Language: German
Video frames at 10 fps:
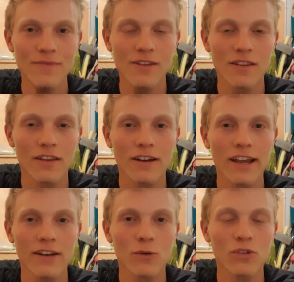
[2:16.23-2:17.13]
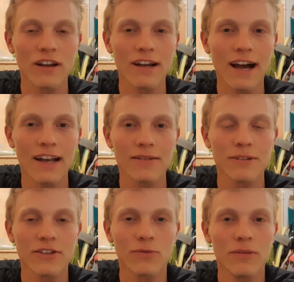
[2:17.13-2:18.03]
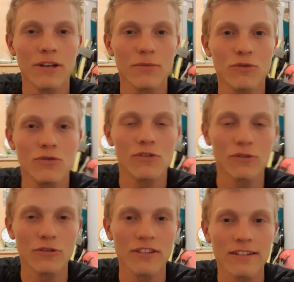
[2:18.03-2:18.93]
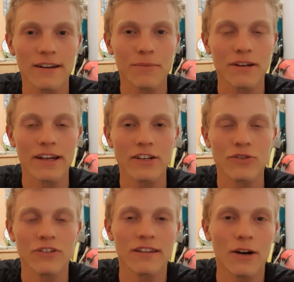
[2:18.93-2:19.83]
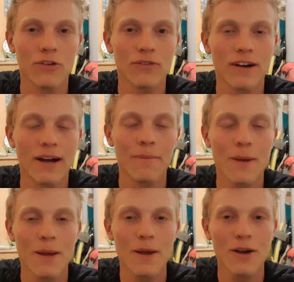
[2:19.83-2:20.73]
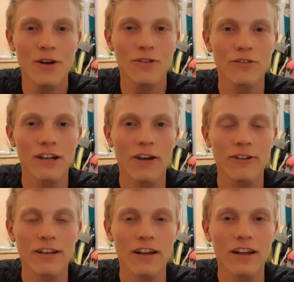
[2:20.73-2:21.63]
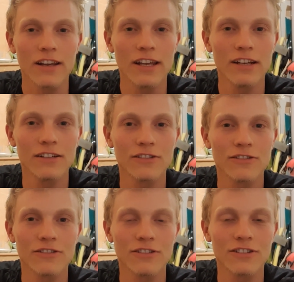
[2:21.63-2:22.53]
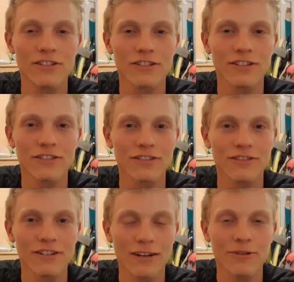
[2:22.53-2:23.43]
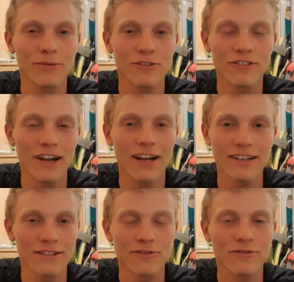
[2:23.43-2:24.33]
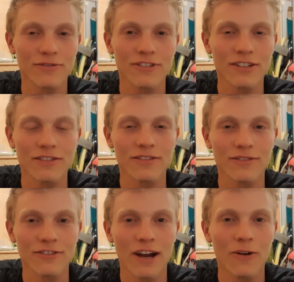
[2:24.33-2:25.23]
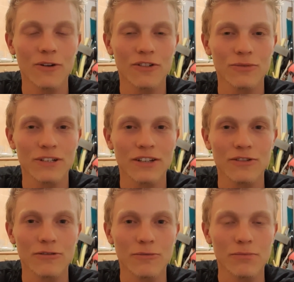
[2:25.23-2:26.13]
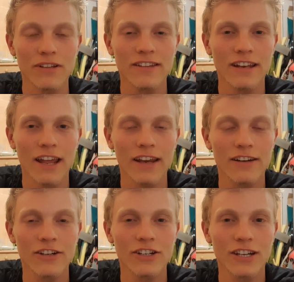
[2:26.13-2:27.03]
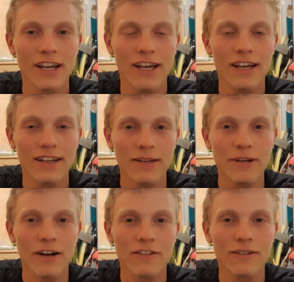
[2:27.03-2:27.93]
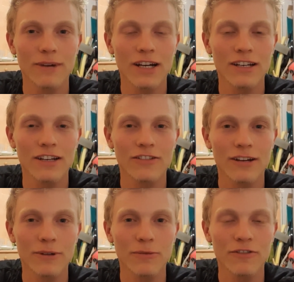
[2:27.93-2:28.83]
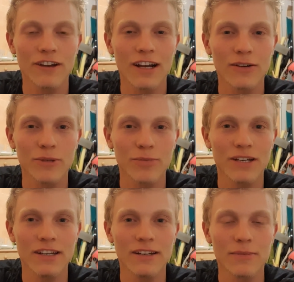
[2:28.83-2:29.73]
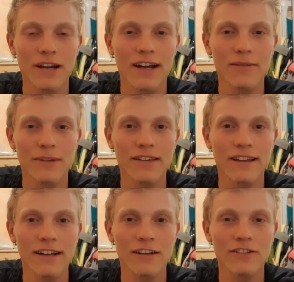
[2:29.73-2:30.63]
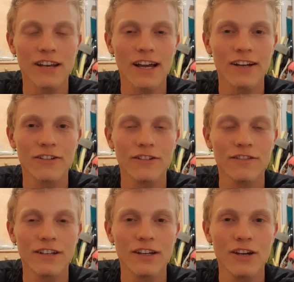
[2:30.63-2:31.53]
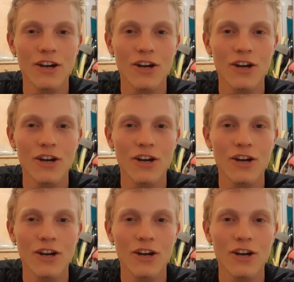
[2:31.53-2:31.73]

ein recht großer Garten mit Swimmingpool und insgesamt ein recht schönes Haus war. Und da habe ich dann geklingelt und äh, habe ihm gefragt, also die Frau spricht so ein bisschen Englisch, die mir aufgemacht hat und habe ihm gefragt, ob ich bei denen im Garten mein Zelt aufschlagen dürfte.